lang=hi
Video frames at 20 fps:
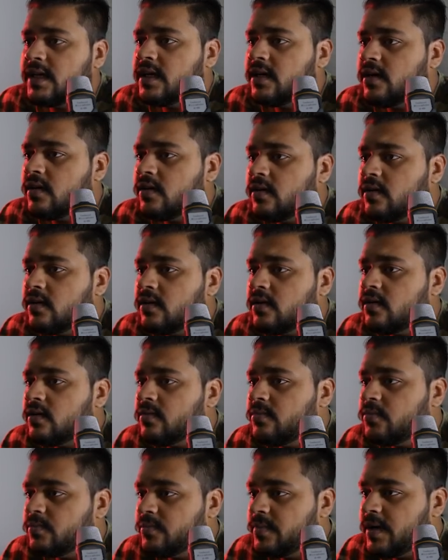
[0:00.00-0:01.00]
और
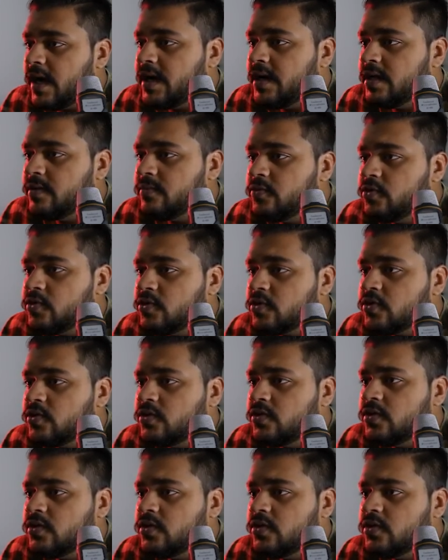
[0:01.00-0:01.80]
ब्लेंडिंग मोड को